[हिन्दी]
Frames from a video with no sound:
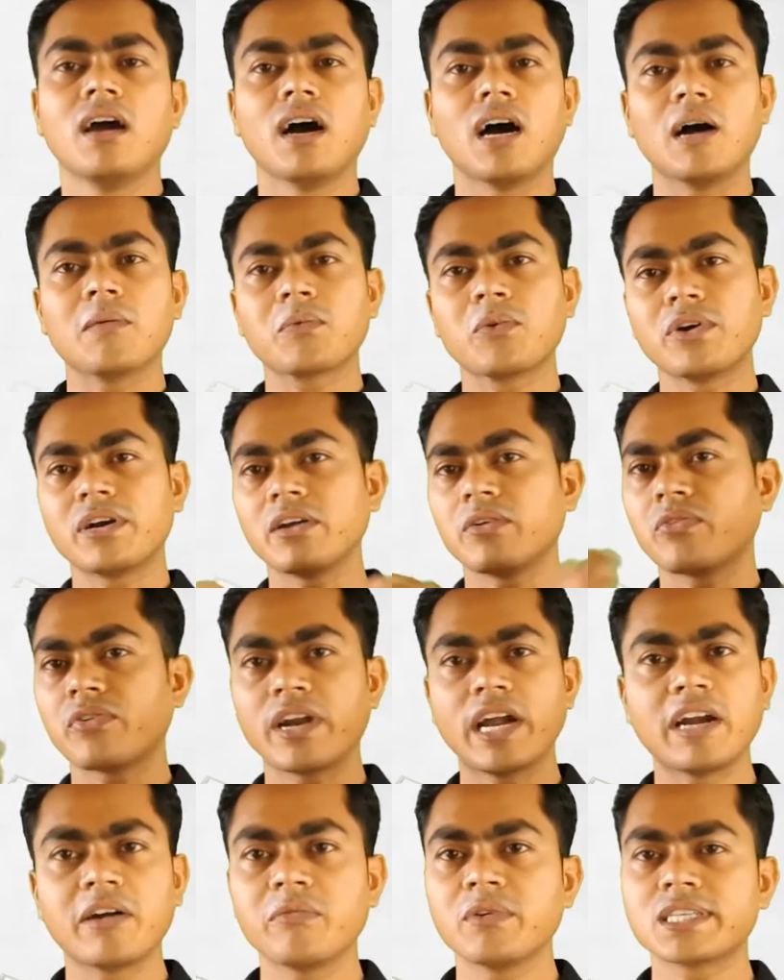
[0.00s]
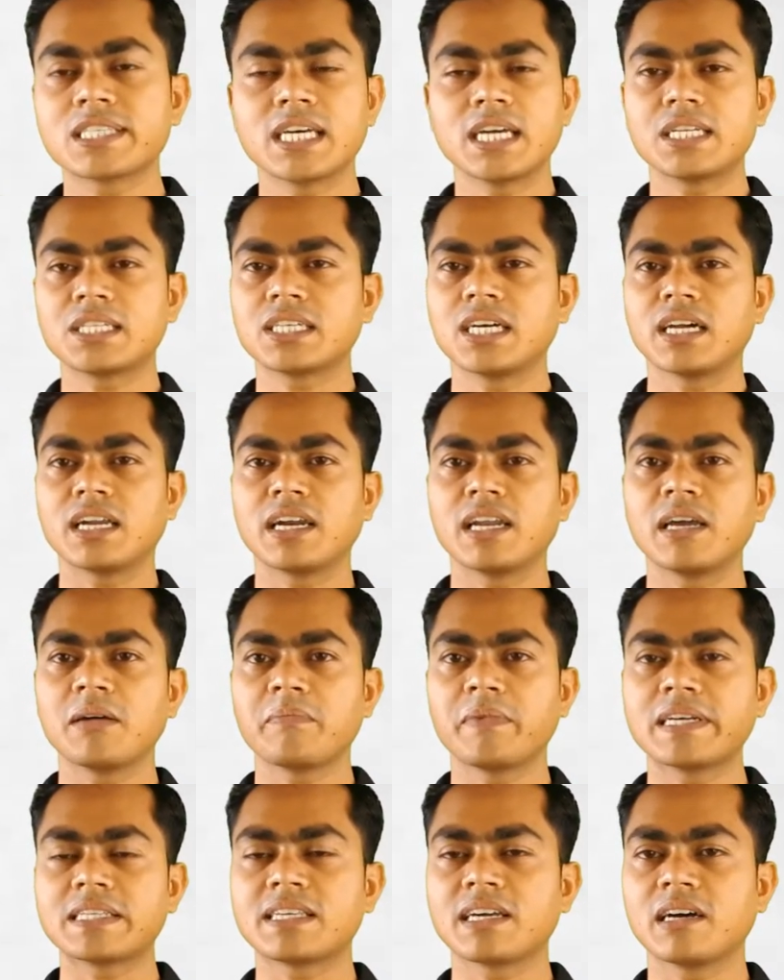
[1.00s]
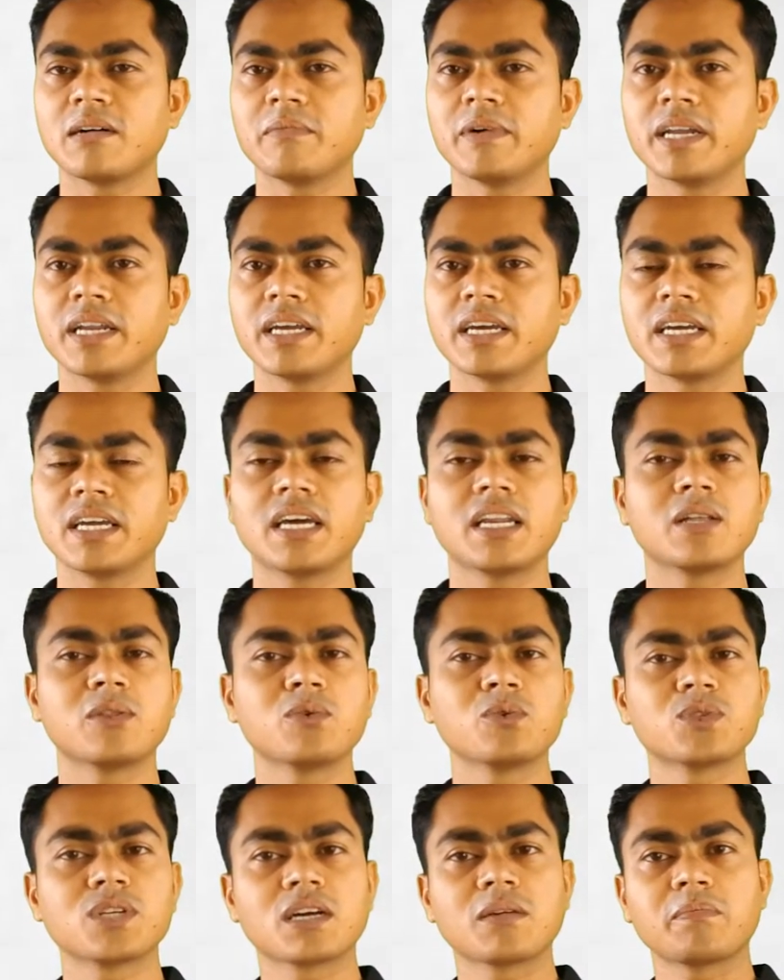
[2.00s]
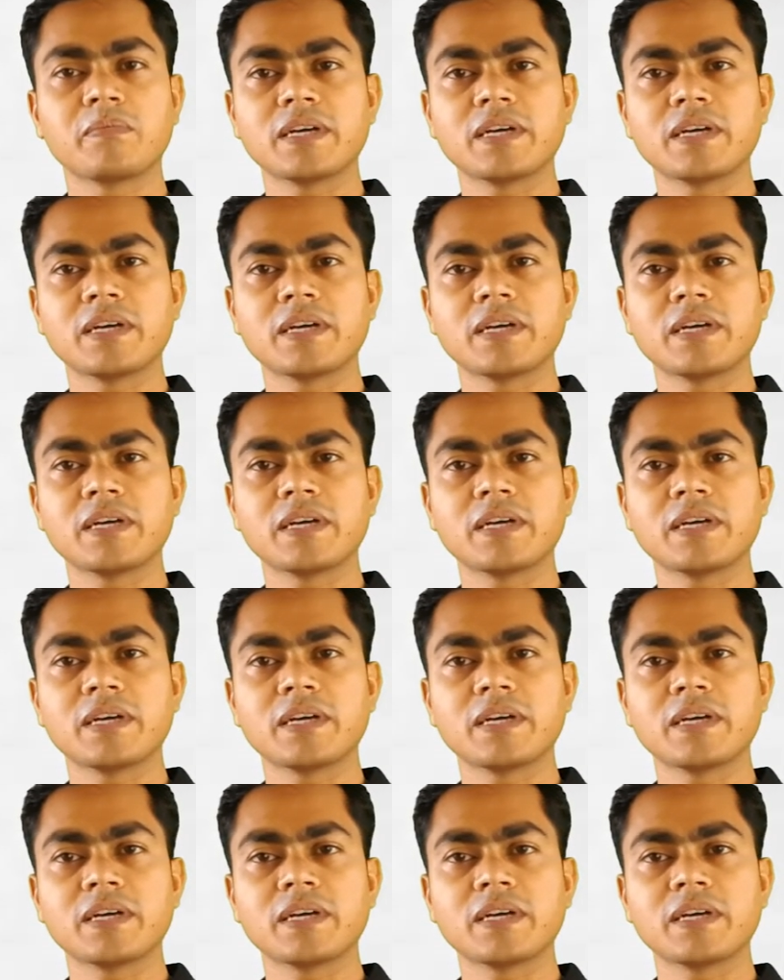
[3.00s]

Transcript: आपको डिफरेंट वे सर्च करने हैं पैसे कमाने के यानी दूसरे